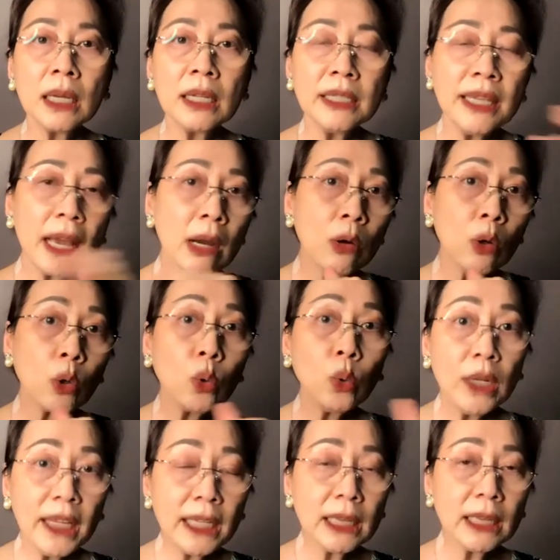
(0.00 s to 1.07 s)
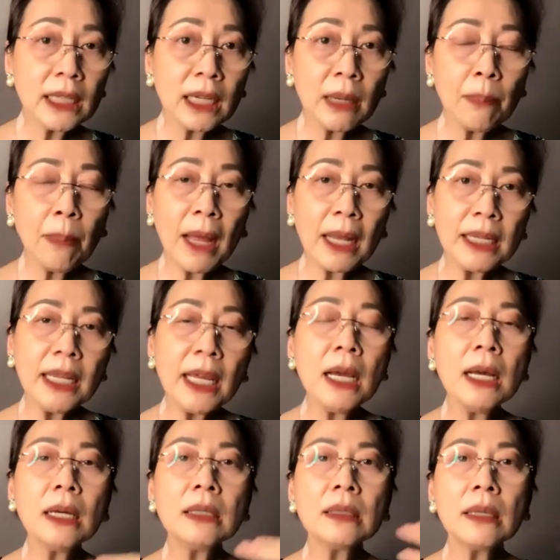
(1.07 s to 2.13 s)
uh, yang kulit
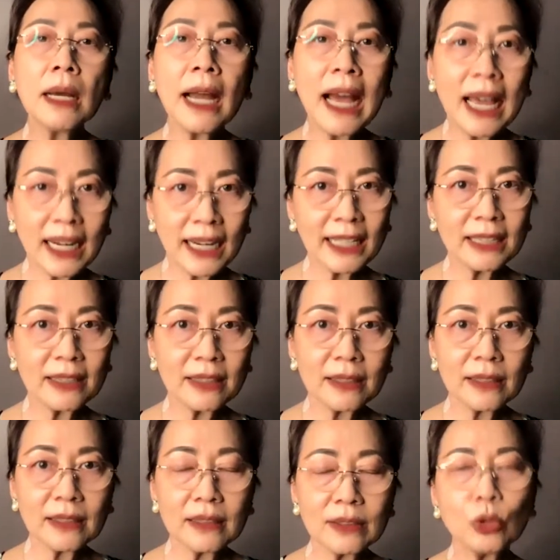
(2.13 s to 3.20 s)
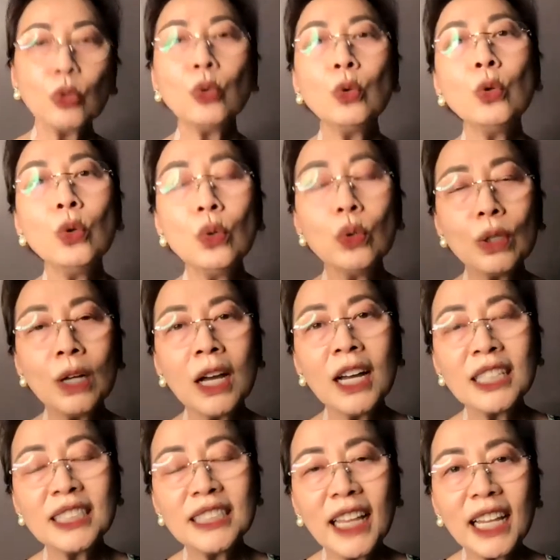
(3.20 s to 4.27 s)
kepada karet dulu
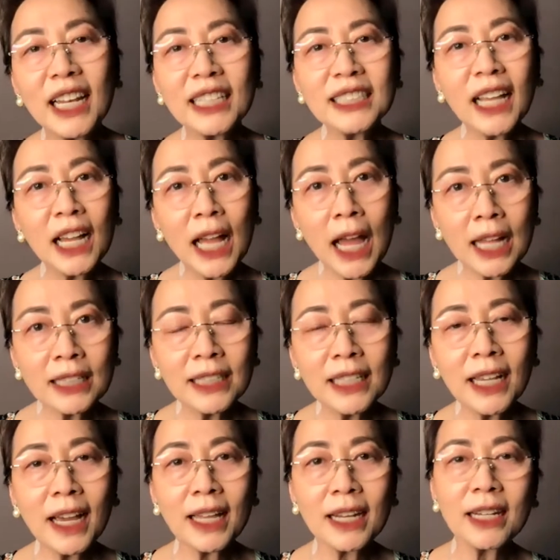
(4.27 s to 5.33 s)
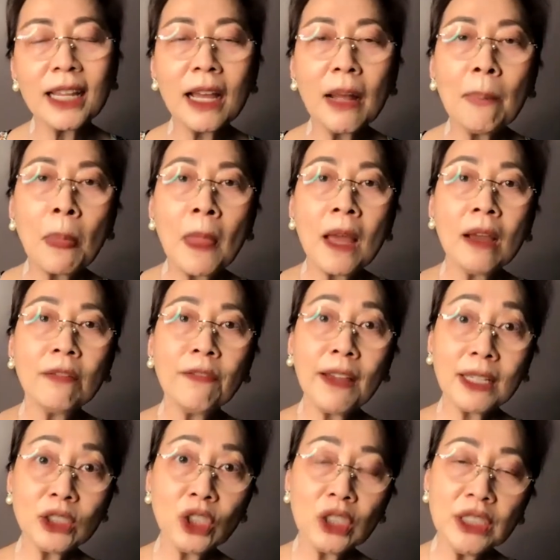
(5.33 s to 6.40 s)
uh, saya rasa ganti karena
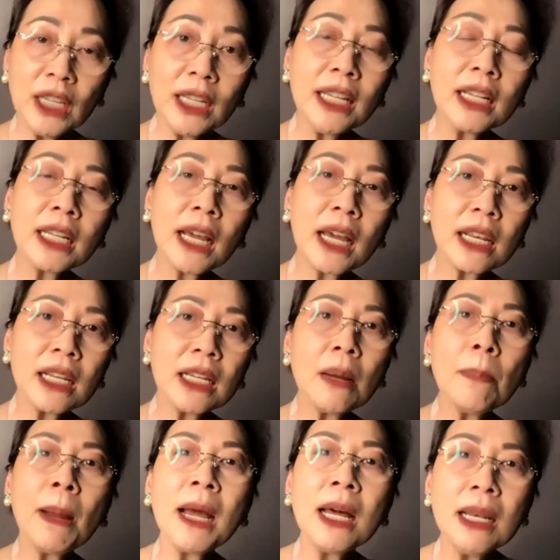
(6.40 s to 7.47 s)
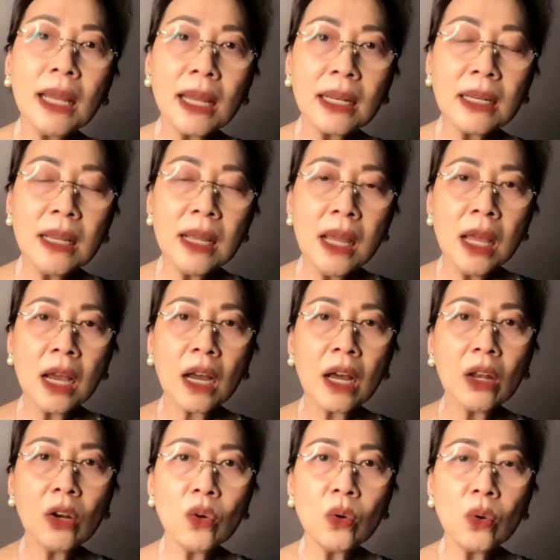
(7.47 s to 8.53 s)
fashionnya dan karena kemahalan.
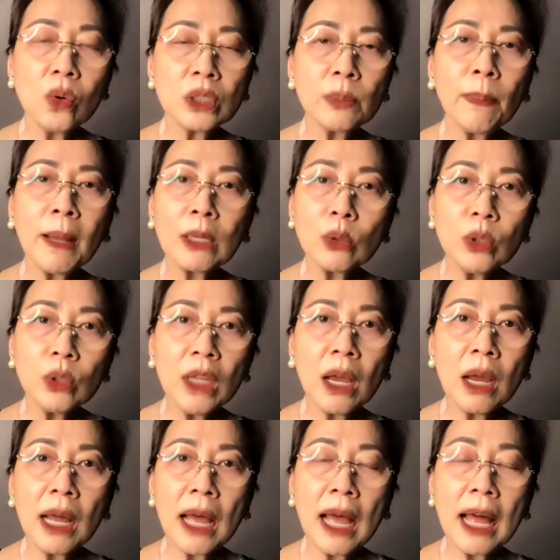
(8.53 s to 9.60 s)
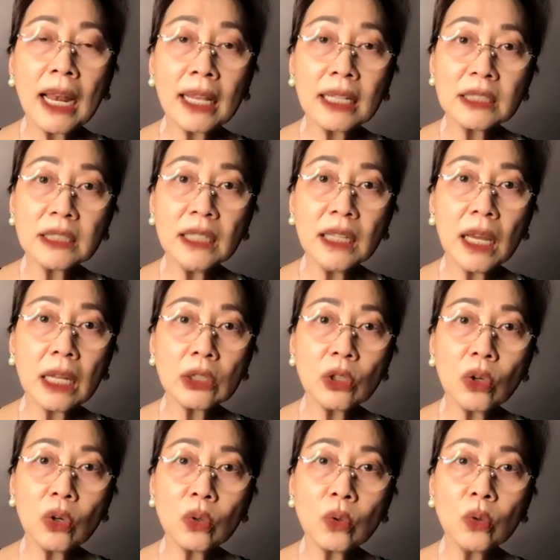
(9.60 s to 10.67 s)
Kalau sepatu yang alasnya
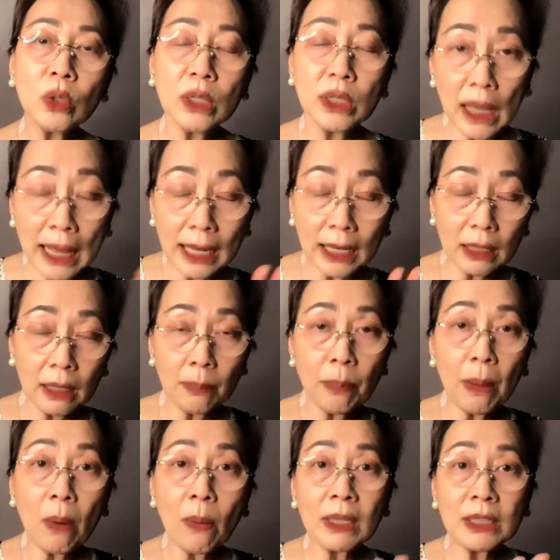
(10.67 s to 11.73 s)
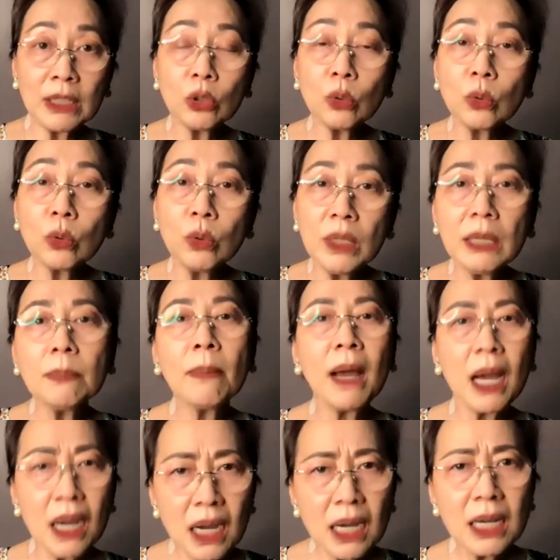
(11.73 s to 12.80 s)
atau kul, uh, bawahnya itu kulit
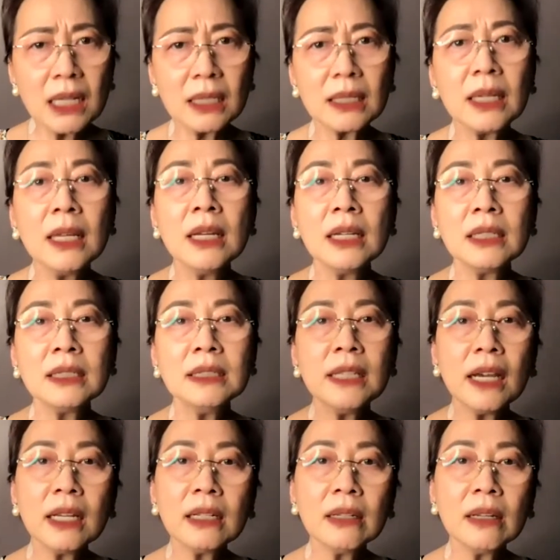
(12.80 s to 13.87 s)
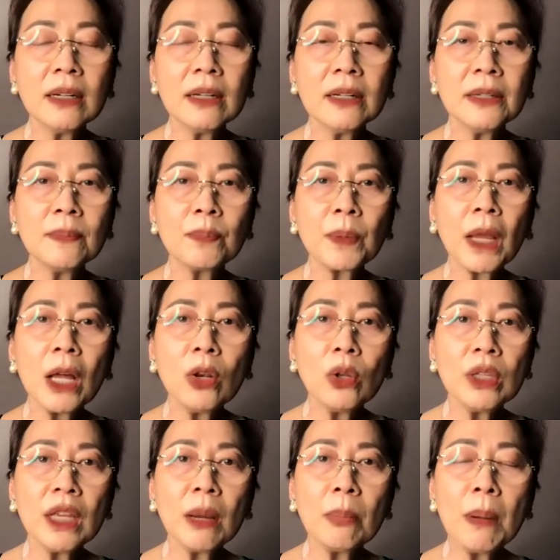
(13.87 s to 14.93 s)
mahal dan um, kalau
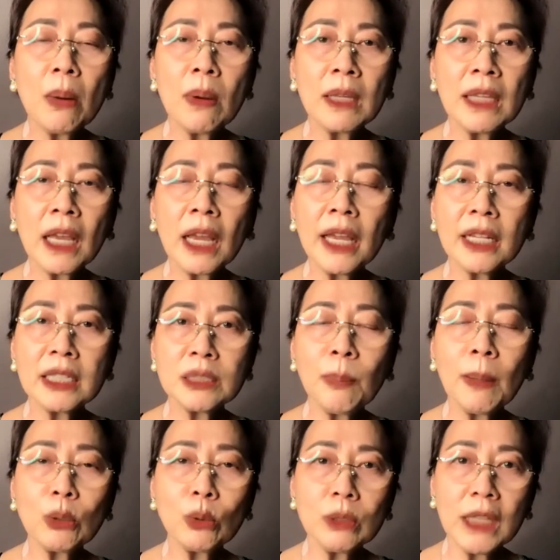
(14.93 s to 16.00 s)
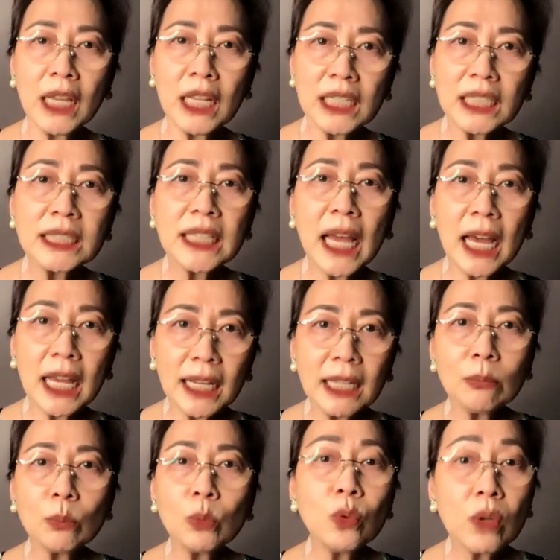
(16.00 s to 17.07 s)
yang bawahnya kayak sepatu tenis karet
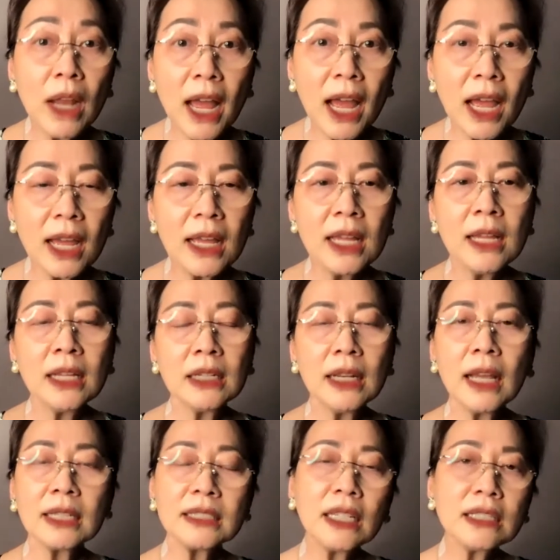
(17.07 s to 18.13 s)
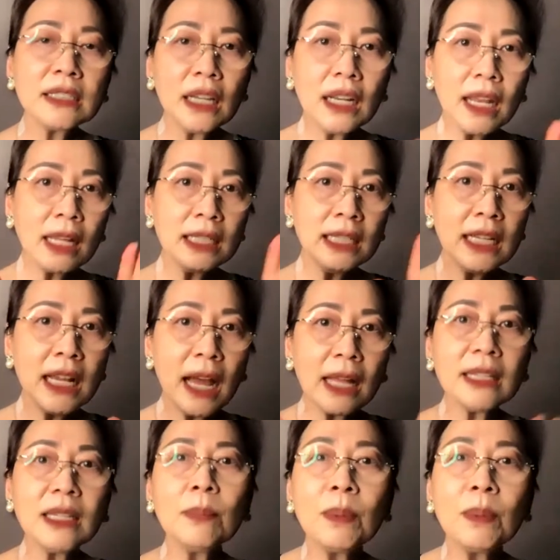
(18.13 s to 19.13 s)
murah. Nah setelah diganti